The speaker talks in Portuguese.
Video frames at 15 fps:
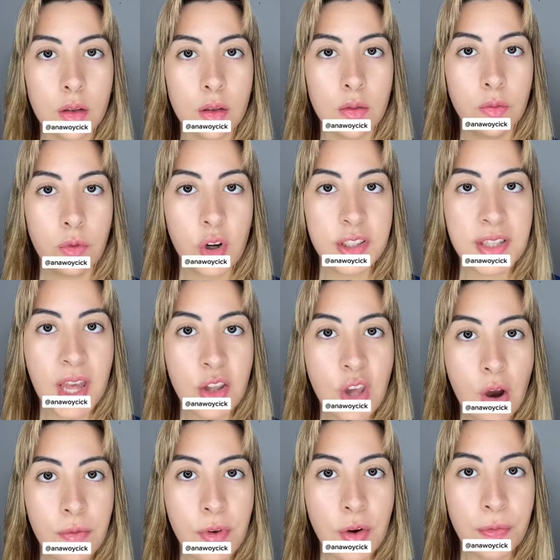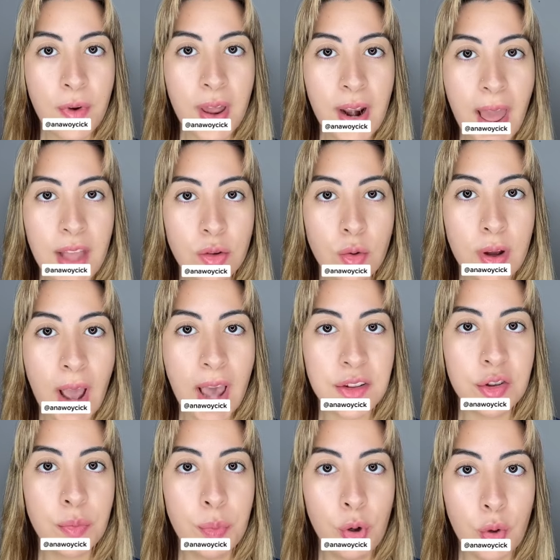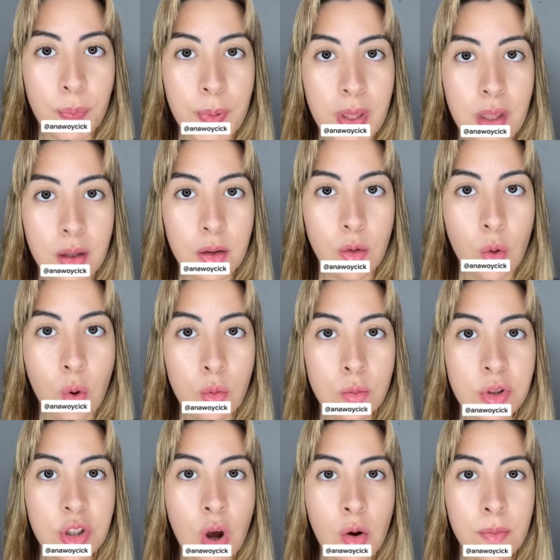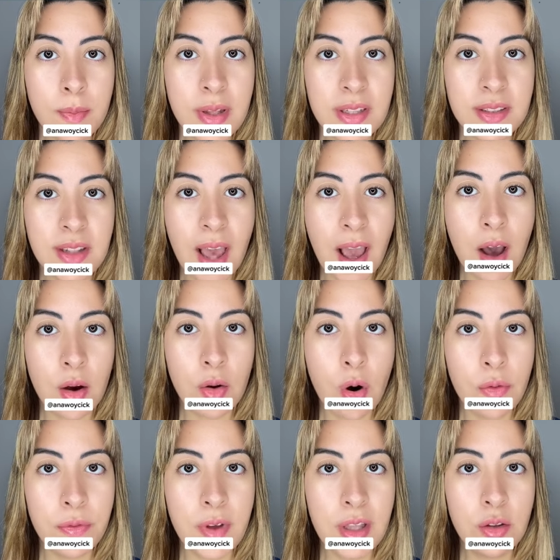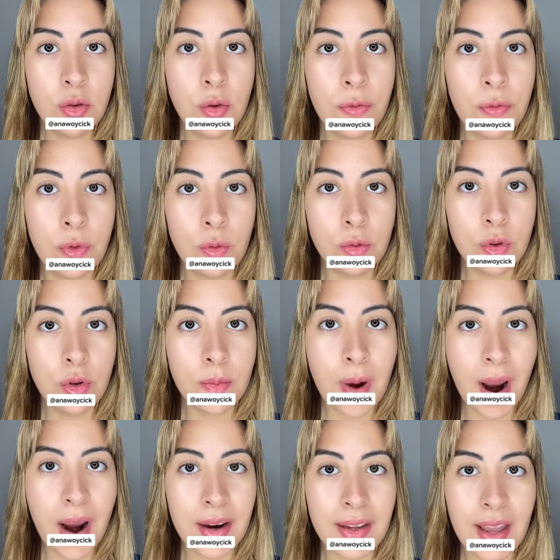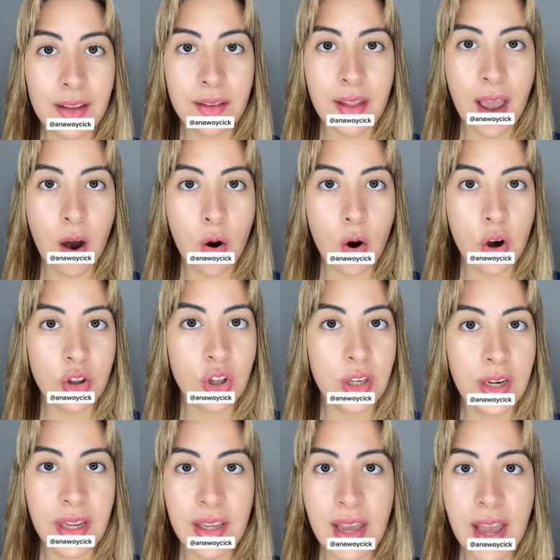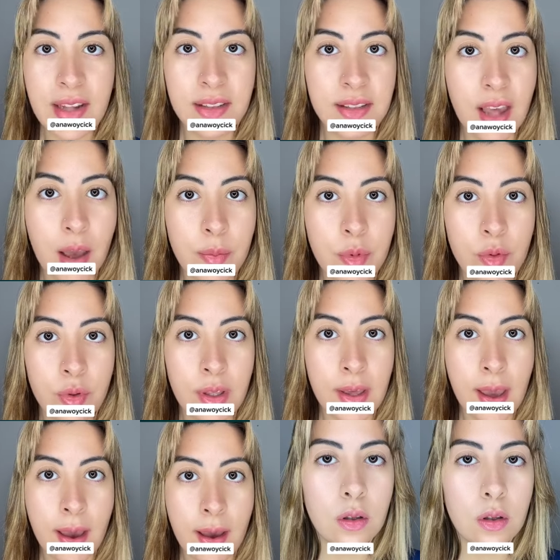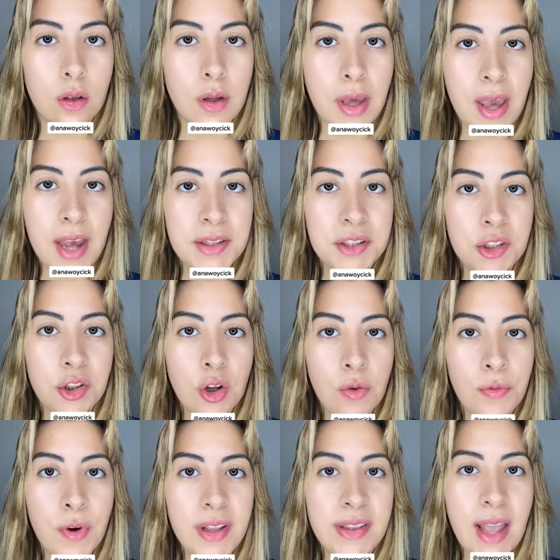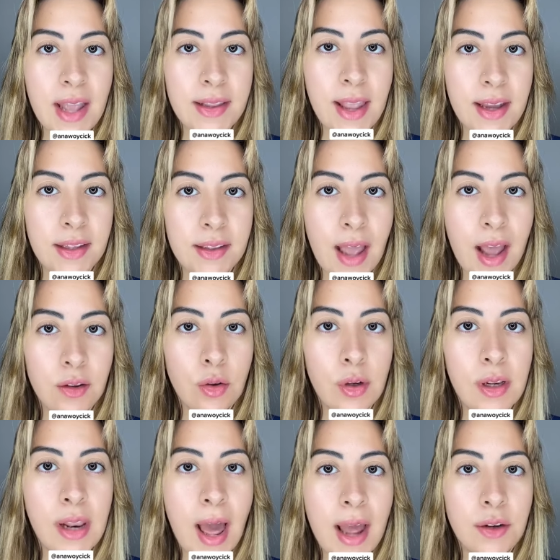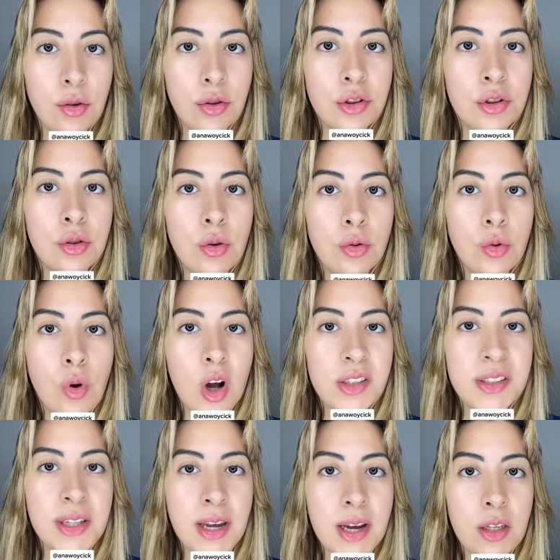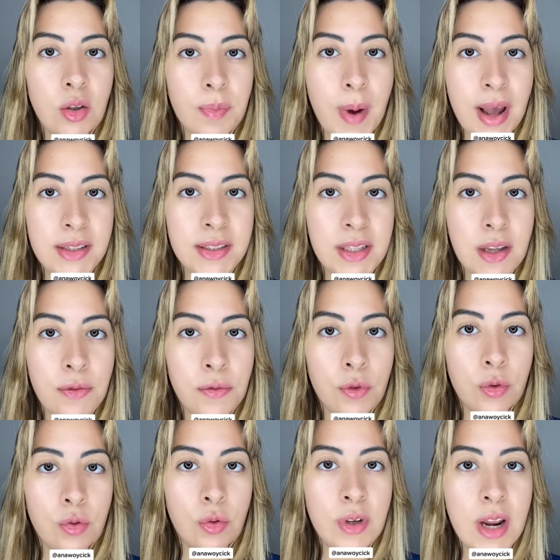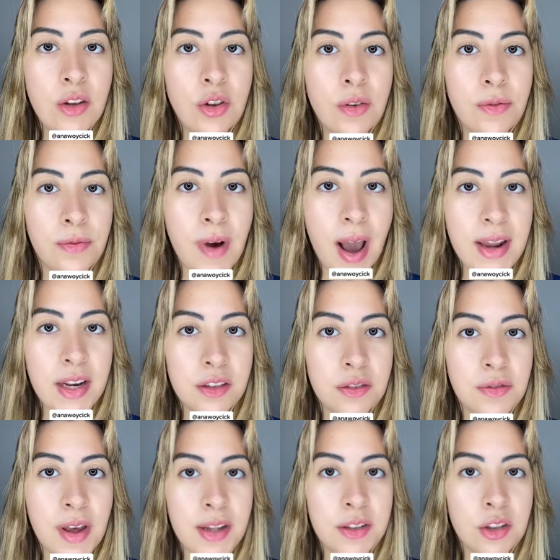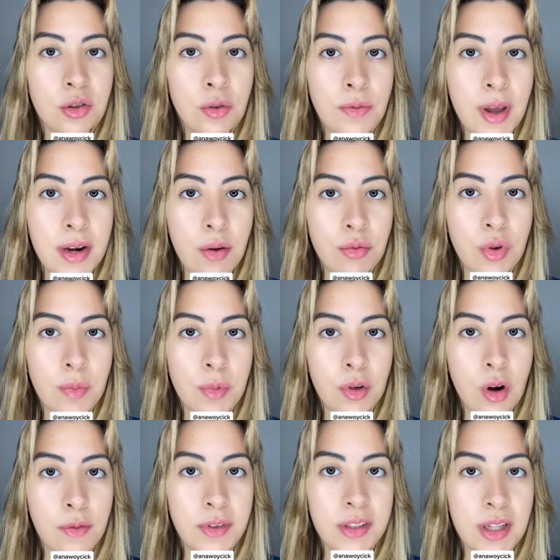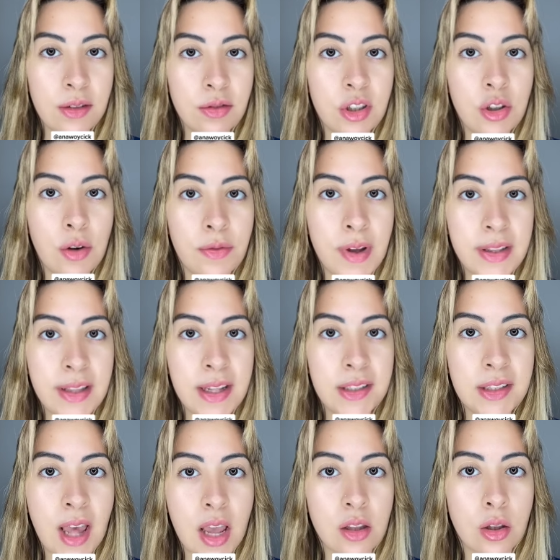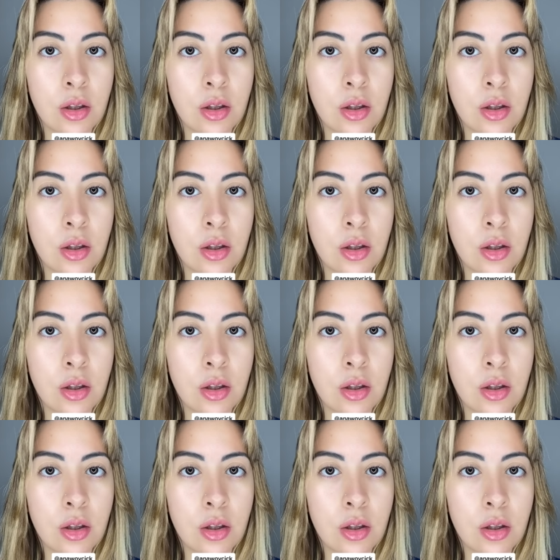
Você já ouviu falar do caso Gloop? Um som bizarro ouvido do fundo do mar que até hoje ninguém sabe o que é. Esse som foi detectado lá no sul do Oceano Pacífico durante várias vezes no verão de 1997.